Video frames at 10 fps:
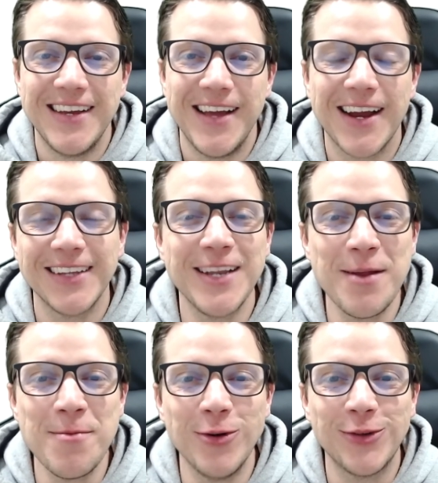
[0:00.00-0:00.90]
Acá
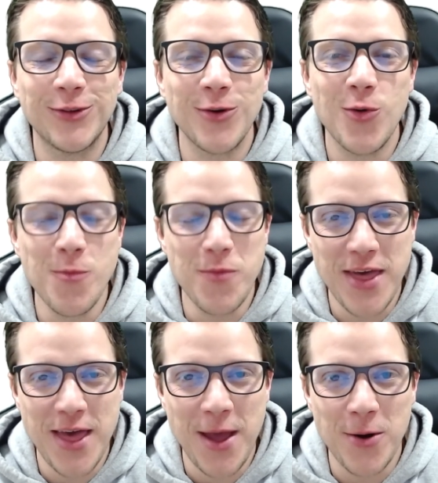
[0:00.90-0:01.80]
tenemos un
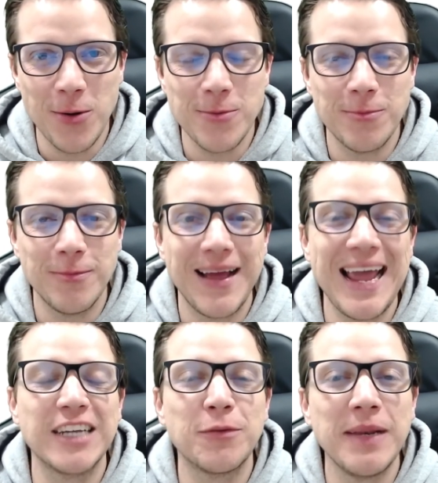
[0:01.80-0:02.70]
video
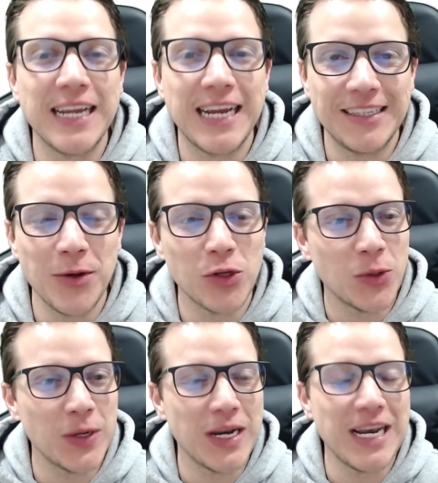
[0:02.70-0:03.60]
explicativo
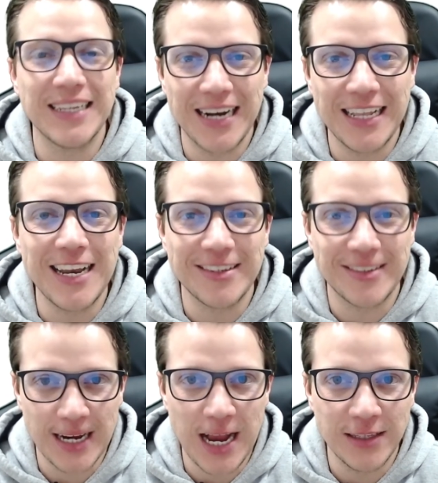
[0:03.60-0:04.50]
sobre la integral de la
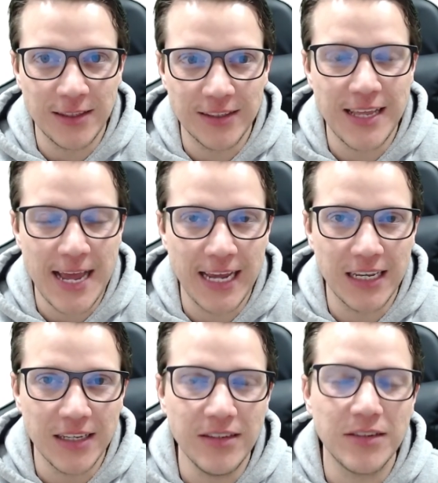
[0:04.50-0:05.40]
secante de
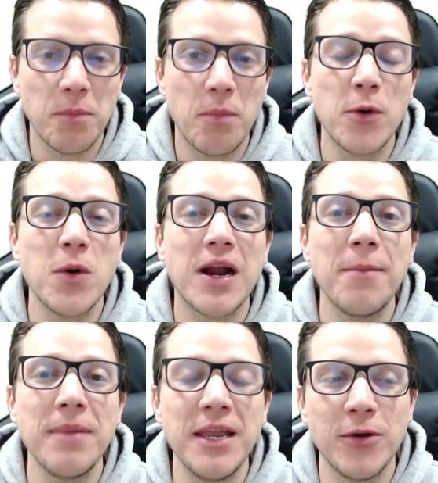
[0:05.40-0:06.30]
x por un
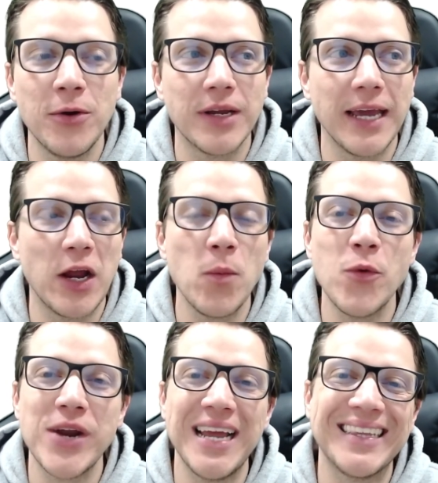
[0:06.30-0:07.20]
camino que es como
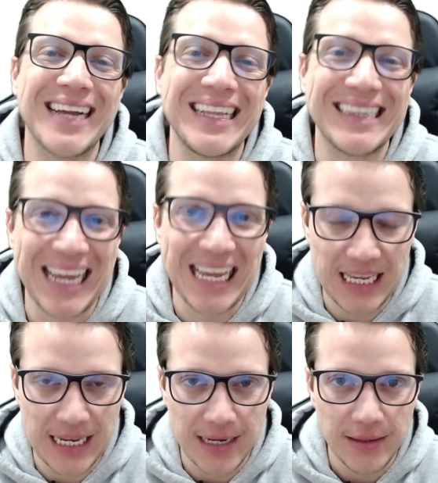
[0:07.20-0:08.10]
una
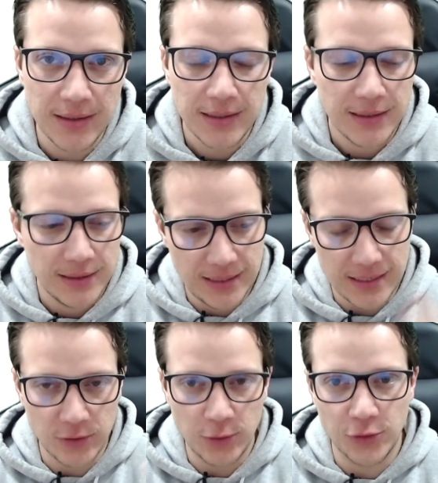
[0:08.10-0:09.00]
estrategia de
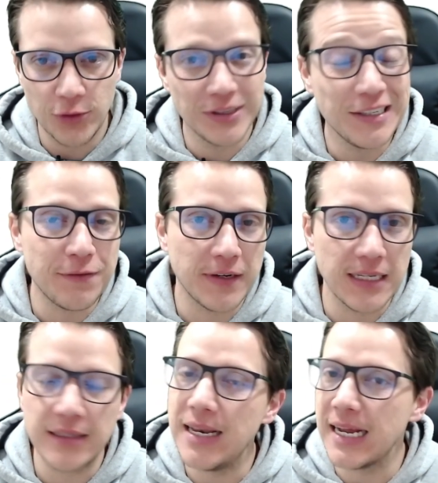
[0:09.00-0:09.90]
resolución
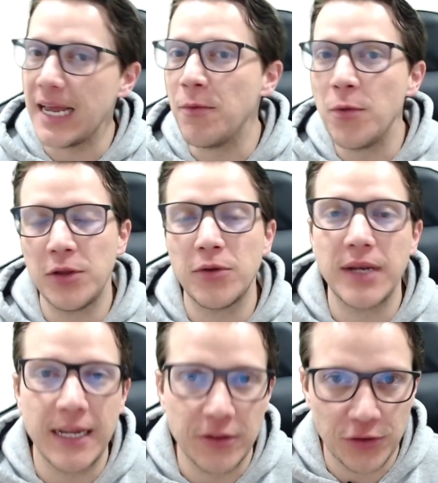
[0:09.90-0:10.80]
diferente a la que hemos visto en
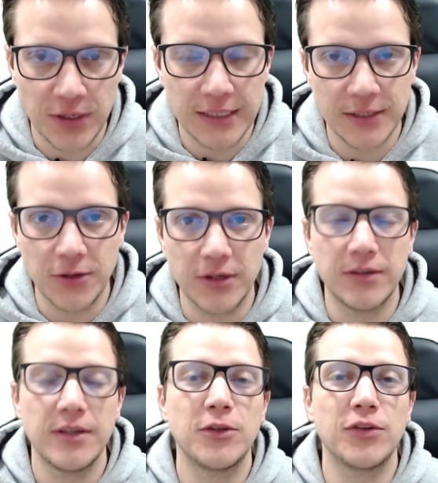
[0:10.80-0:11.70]
ejercicios
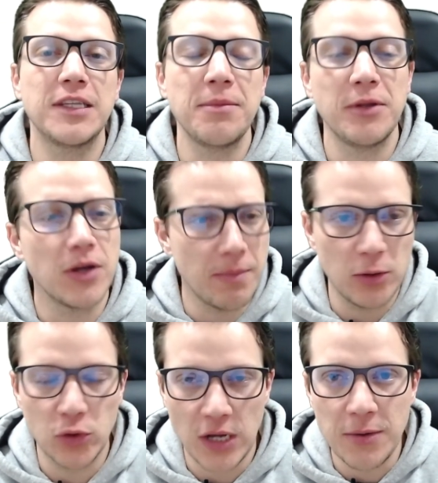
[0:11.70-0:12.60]
anteriores. Entonces te invito a que
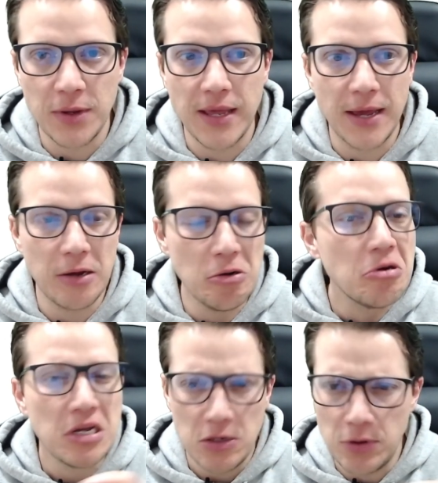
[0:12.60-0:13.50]
pauses el video,
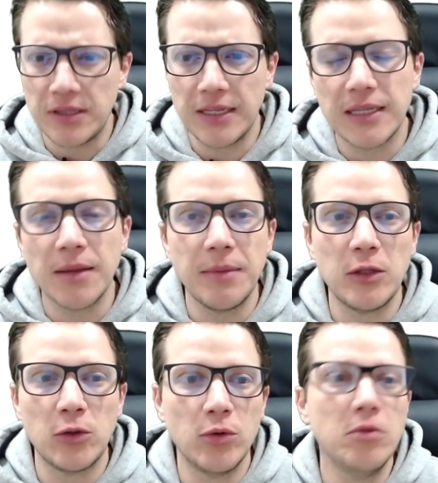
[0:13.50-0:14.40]
lo intentes
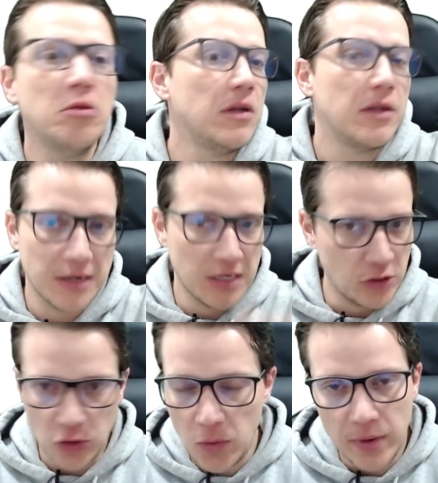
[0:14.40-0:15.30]
también tú
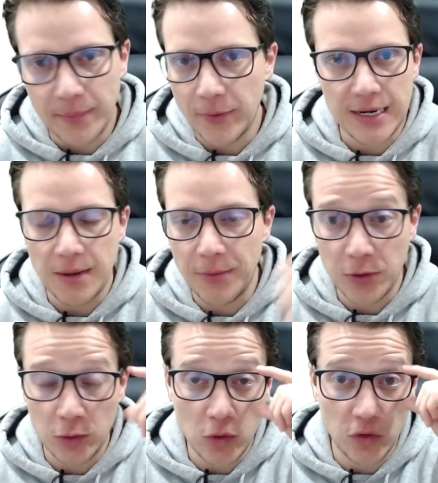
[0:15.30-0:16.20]
resolver por el camino
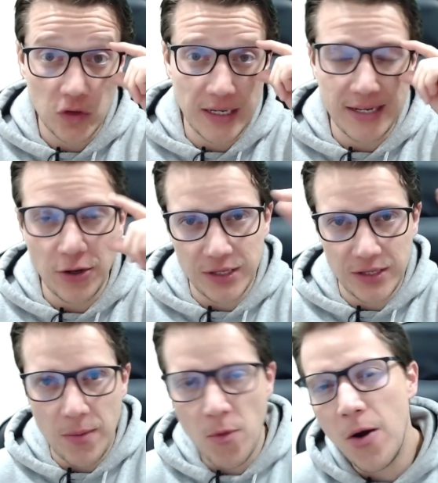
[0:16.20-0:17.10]
que tú consideres y ahorita
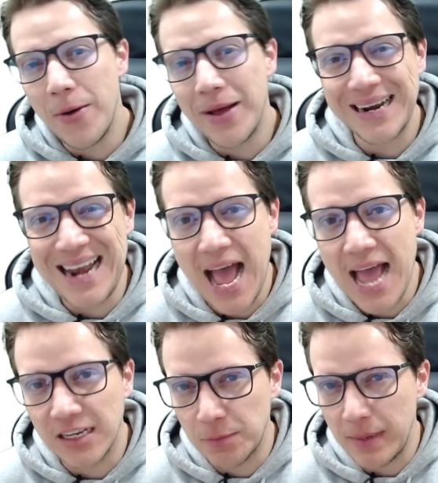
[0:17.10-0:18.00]
vamos a ver la
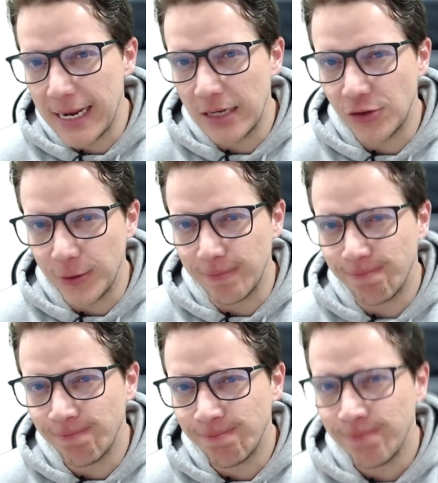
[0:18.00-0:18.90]
explicación.
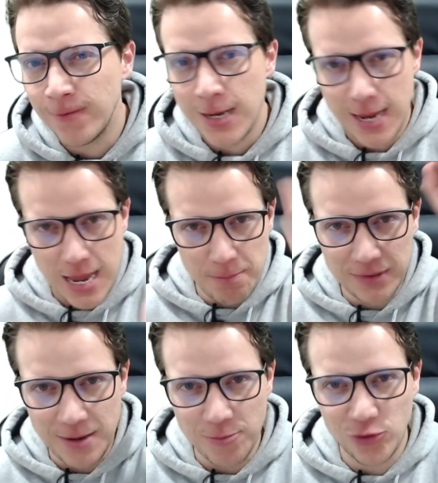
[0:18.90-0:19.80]

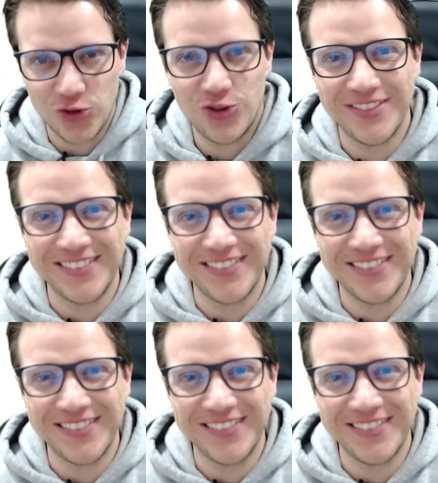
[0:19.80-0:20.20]
Empecemos.